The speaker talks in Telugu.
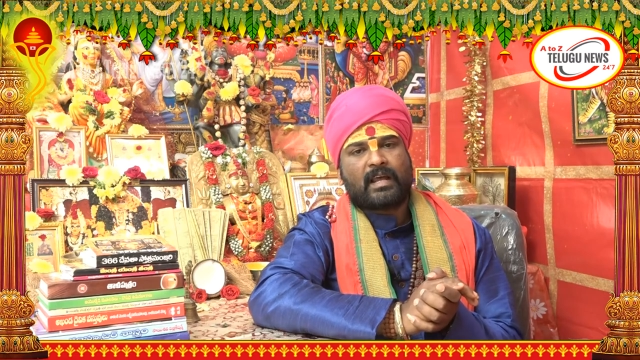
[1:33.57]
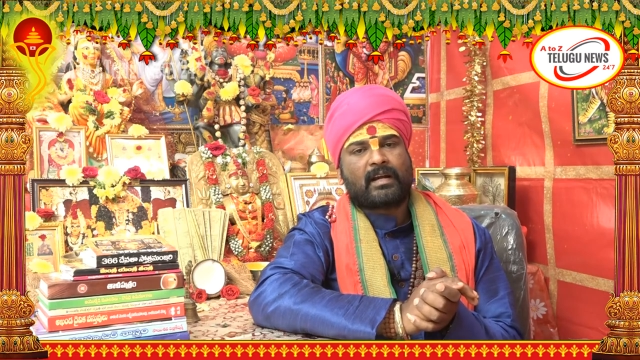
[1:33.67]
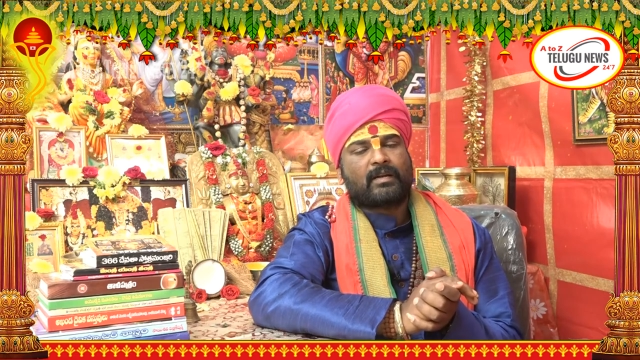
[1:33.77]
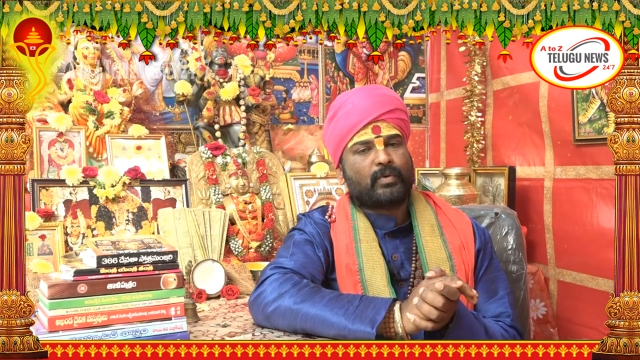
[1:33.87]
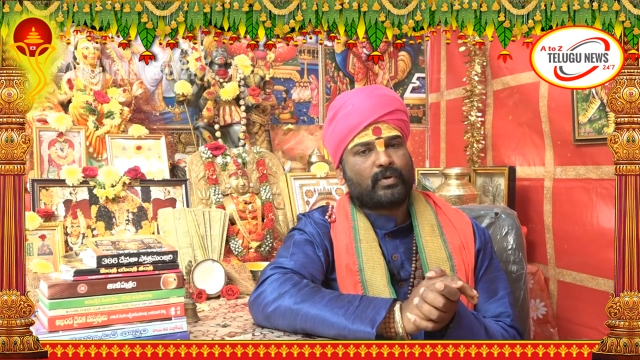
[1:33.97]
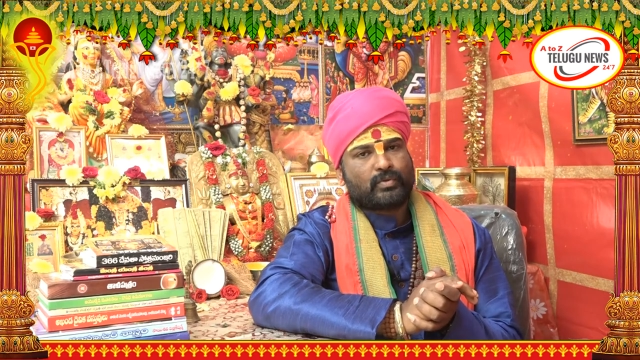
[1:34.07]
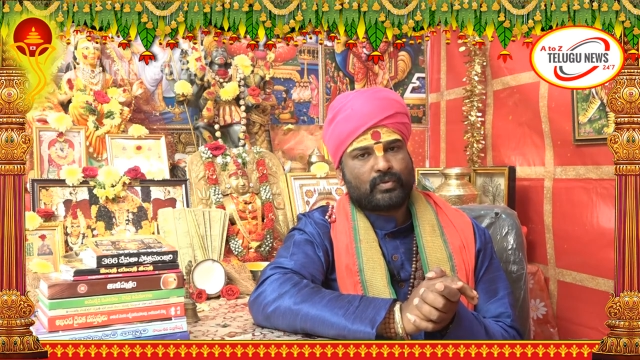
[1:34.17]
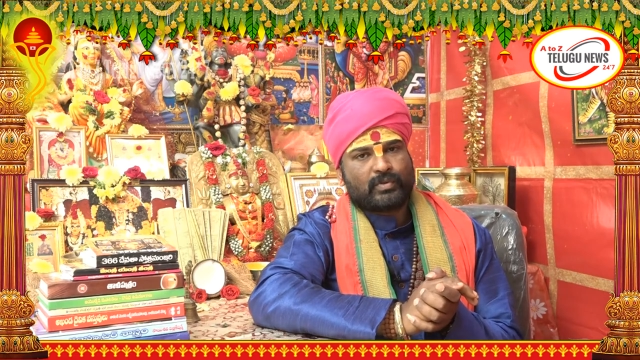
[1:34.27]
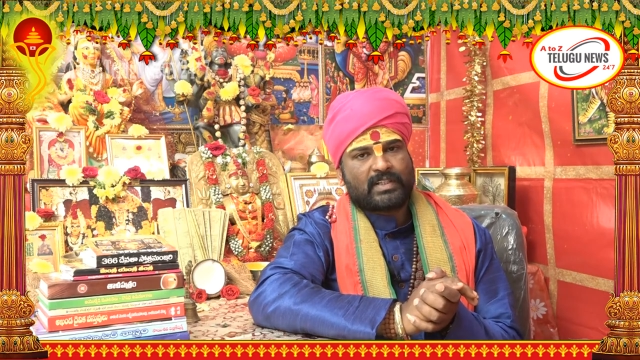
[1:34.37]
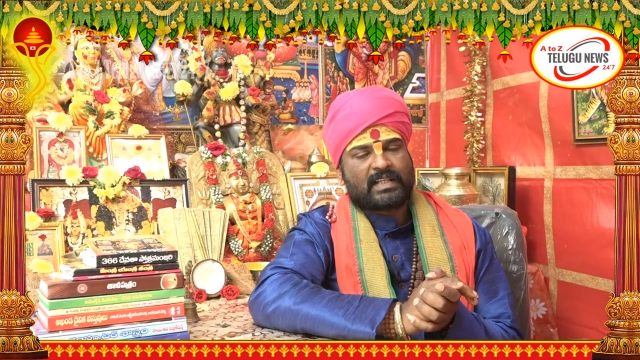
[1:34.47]

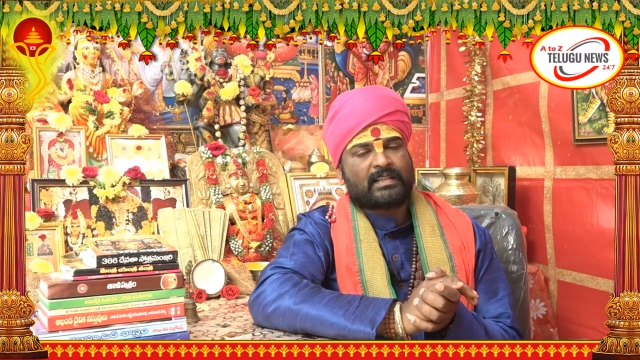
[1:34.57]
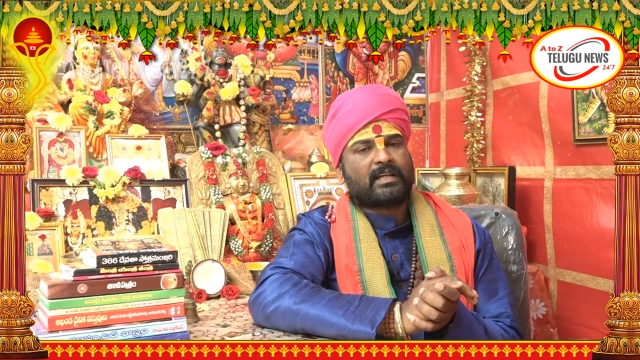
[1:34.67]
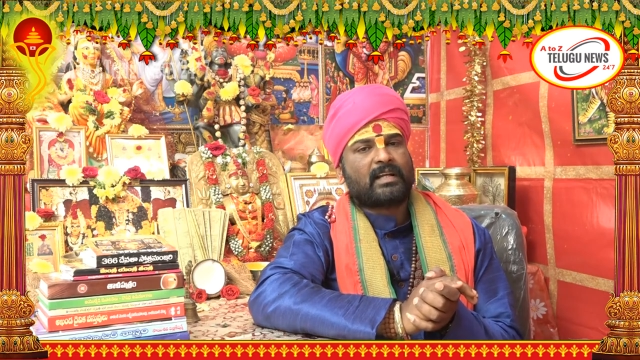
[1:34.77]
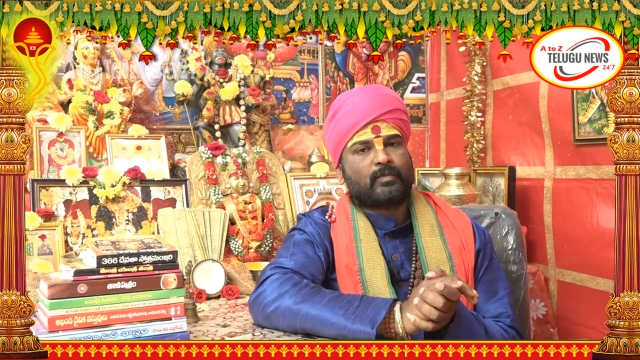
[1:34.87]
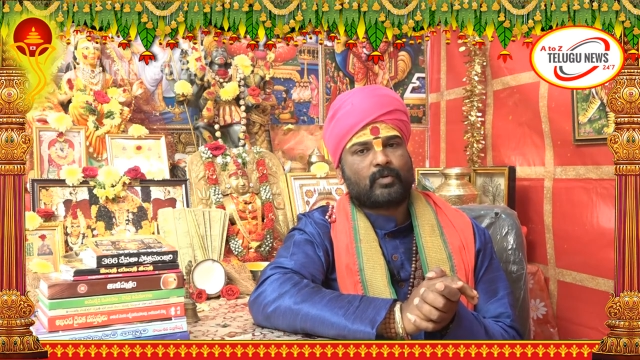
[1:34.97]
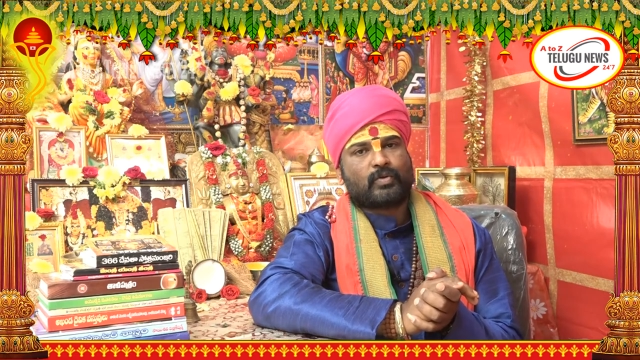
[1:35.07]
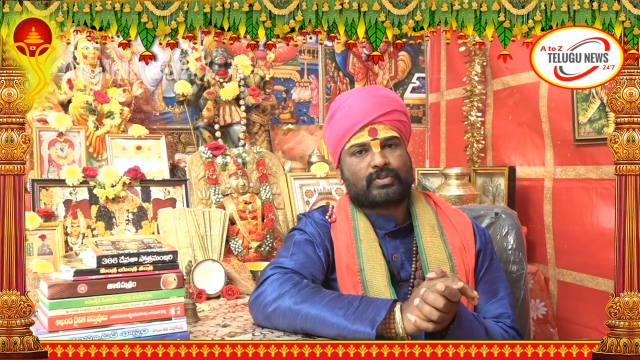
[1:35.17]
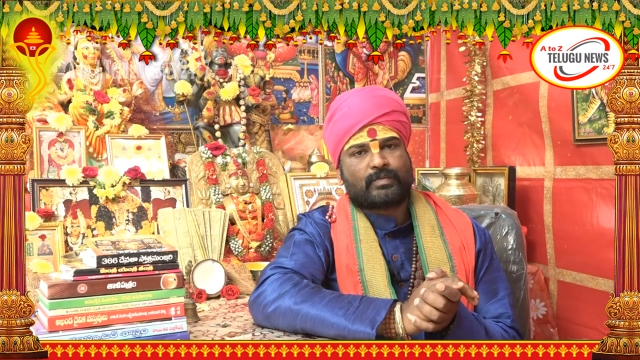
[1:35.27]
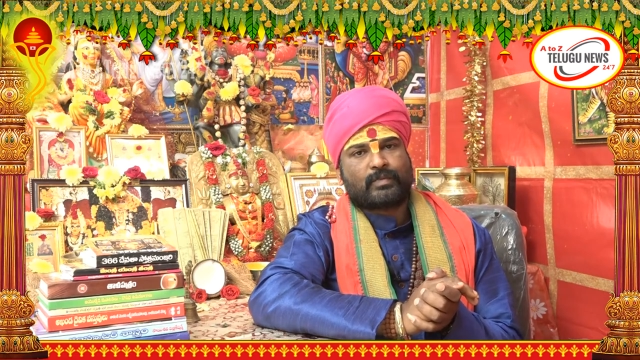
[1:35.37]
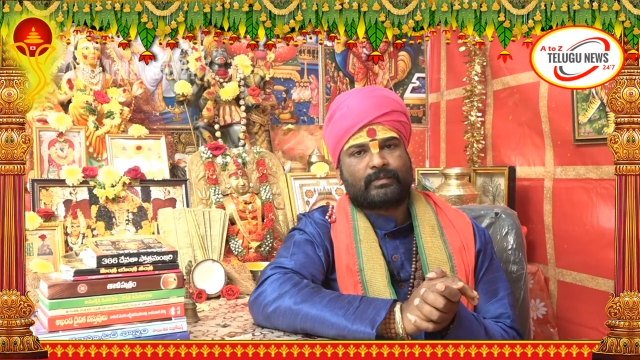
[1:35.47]
ఆరాటపడుతూ ఉంది సంతానము
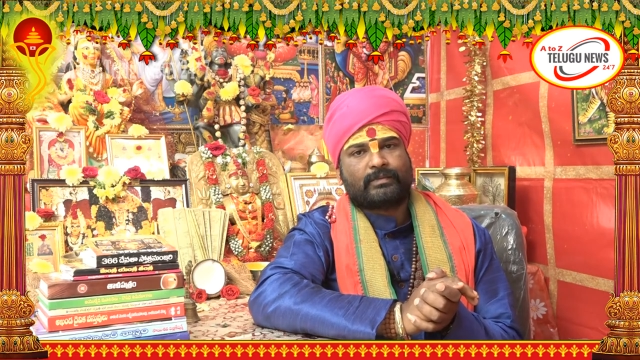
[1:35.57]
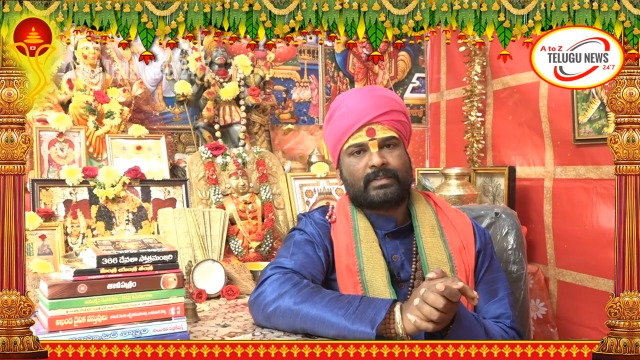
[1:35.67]
కోసము